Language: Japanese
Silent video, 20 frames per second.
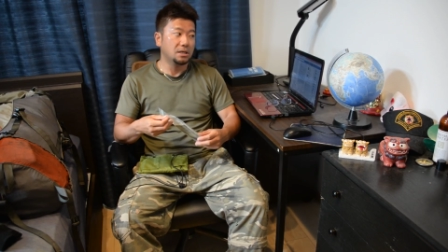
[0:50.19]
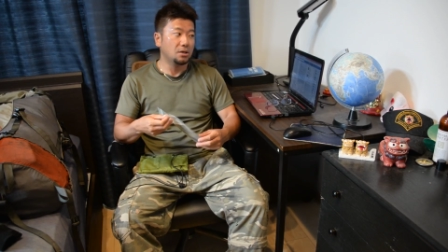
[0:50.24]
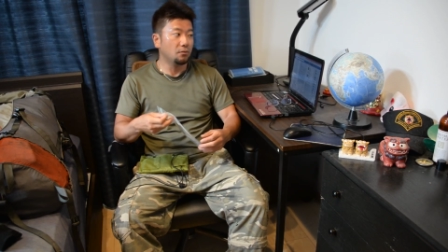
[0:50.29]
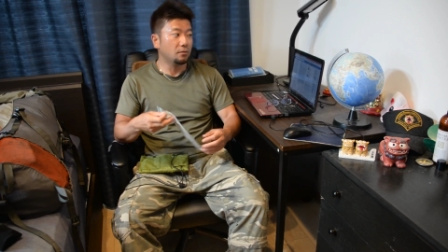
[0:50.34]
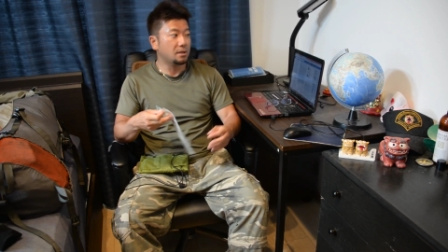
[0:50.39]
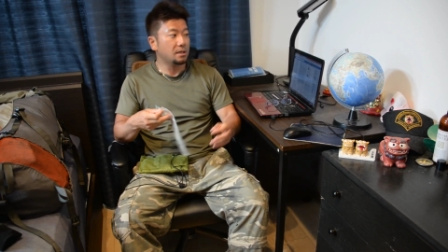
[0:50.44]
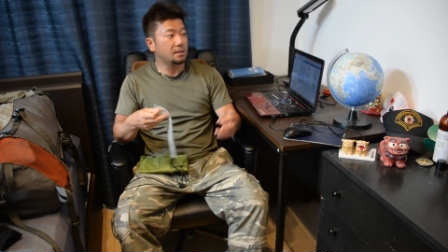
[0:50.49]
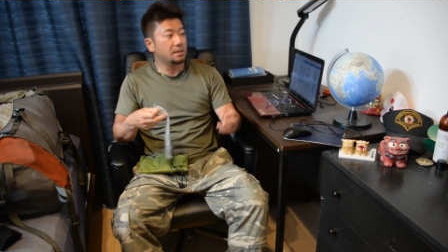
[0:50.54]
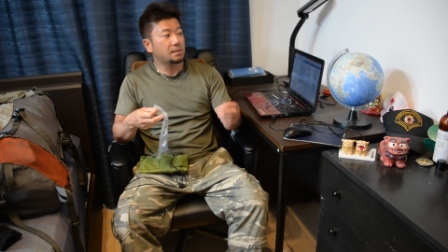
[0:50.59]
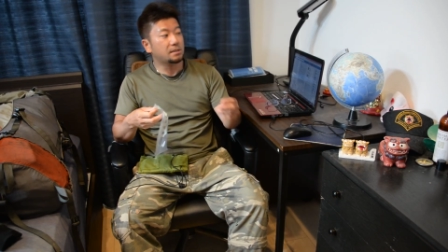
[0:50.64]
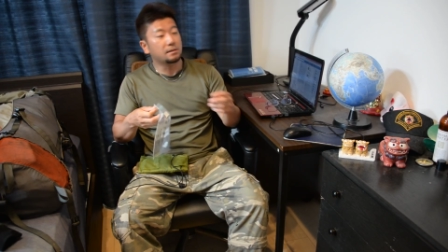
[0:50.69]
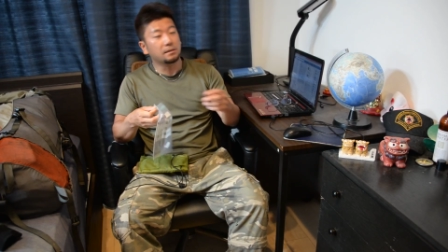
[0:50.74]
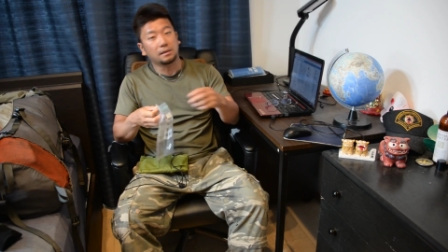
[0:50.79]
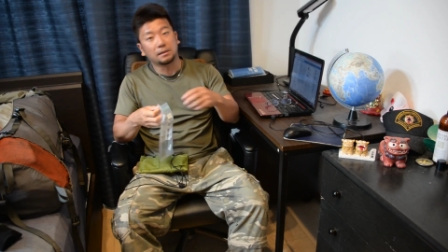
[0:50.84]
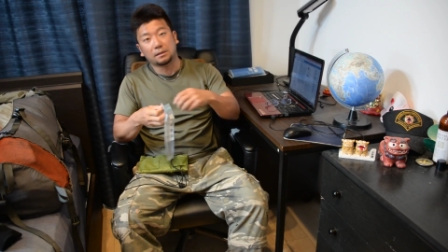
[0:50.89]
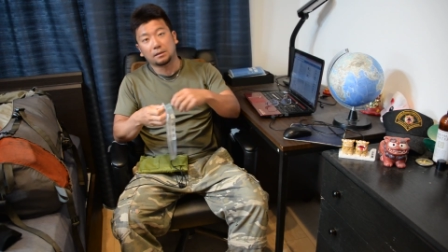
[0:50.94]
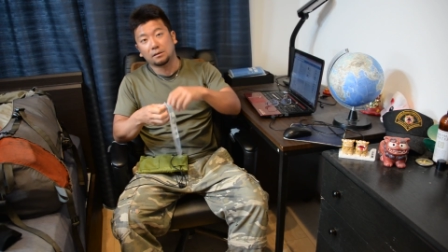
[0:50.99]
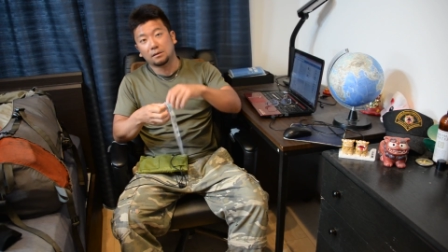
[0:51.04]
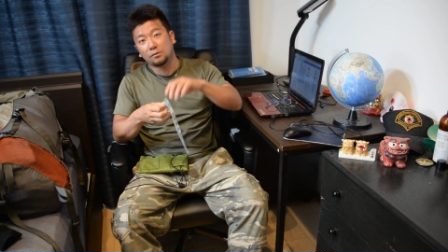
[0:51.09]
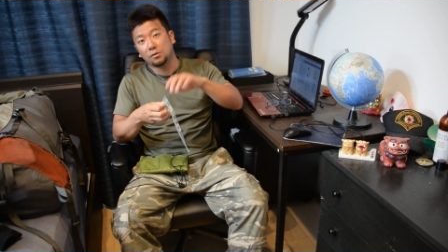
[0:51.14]
4ヶ月は
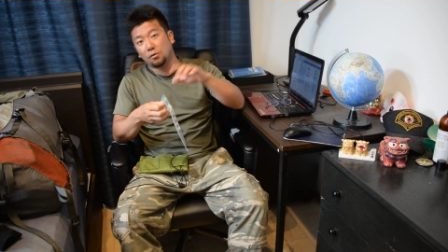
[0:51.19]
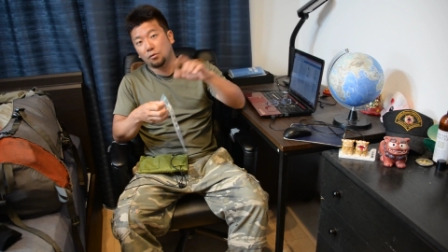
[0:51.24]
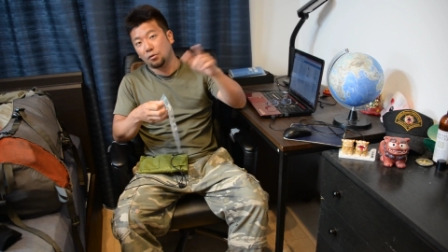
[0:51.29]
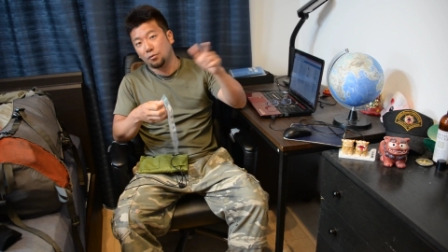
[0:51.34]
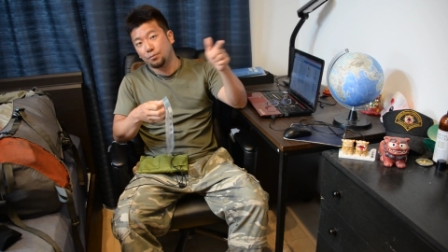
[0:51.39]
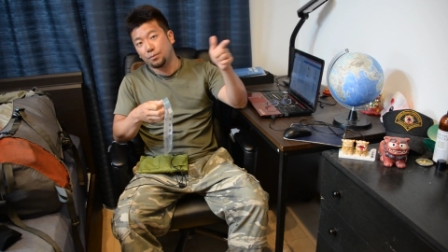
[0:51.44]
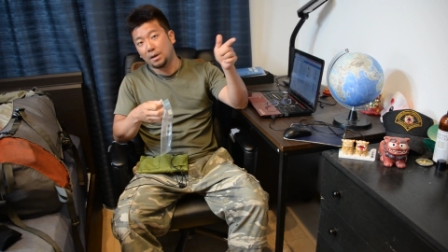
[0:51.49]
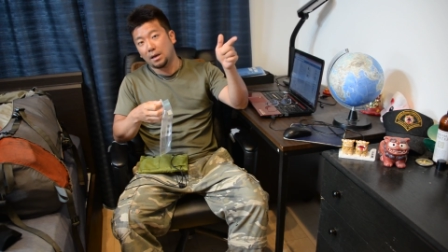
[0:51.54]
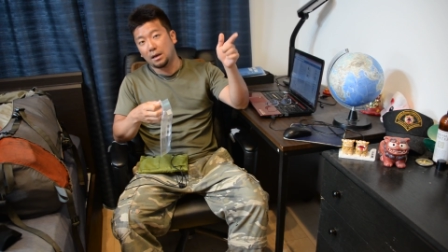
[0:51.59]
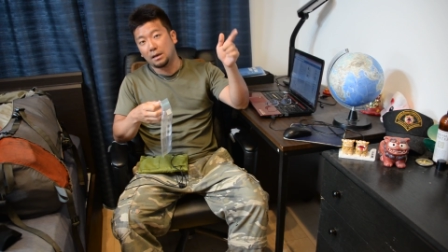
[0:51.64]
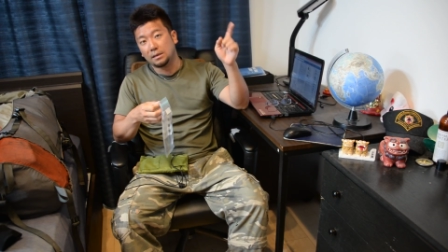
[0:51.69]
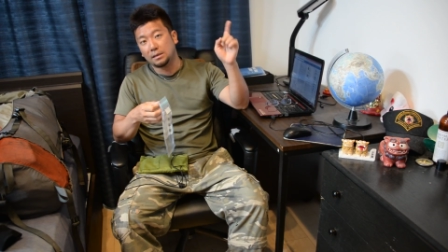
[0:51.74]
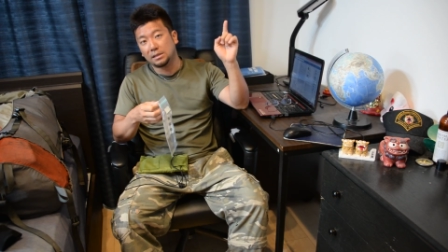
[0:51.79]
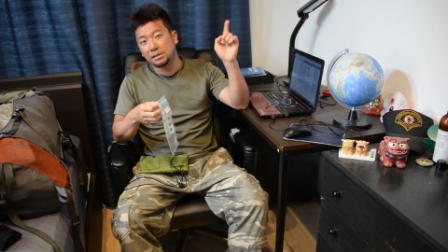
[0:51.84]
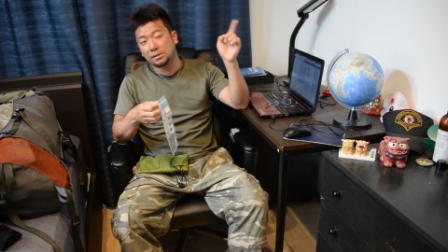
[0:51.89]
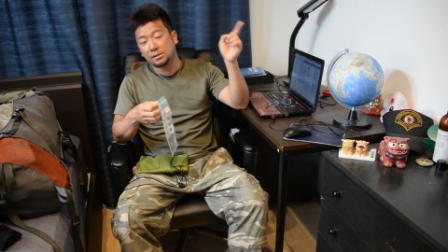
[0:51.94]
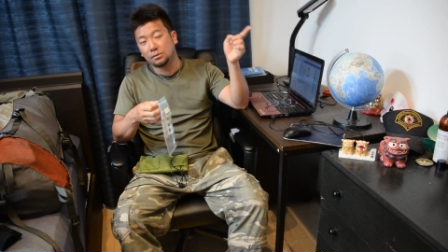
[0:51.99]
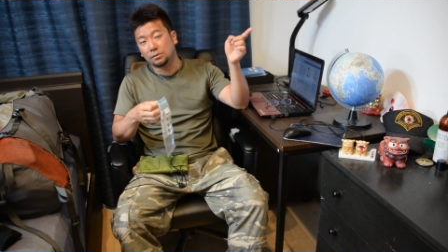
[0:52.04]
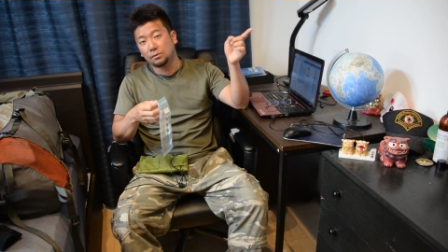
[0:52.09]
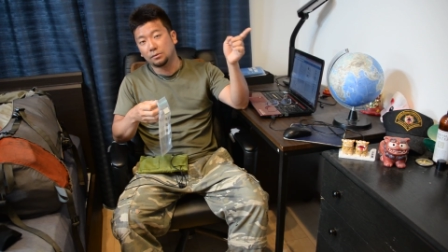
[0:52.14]
例えば
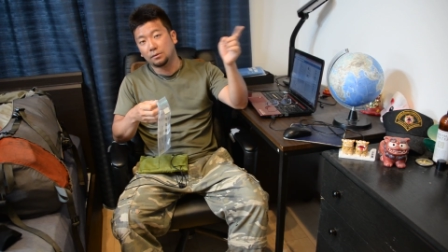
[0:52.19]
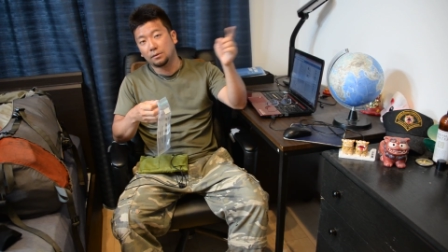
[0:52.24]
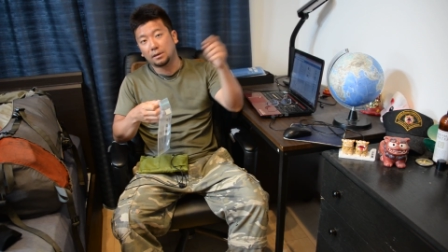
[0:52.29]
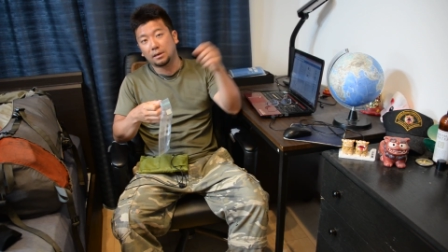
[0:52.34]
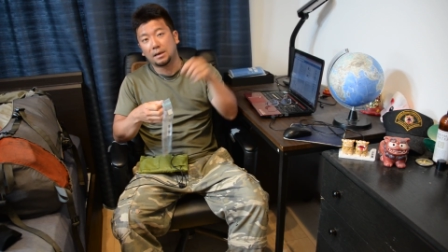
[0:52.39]
ヨーロッパイギリスロンドン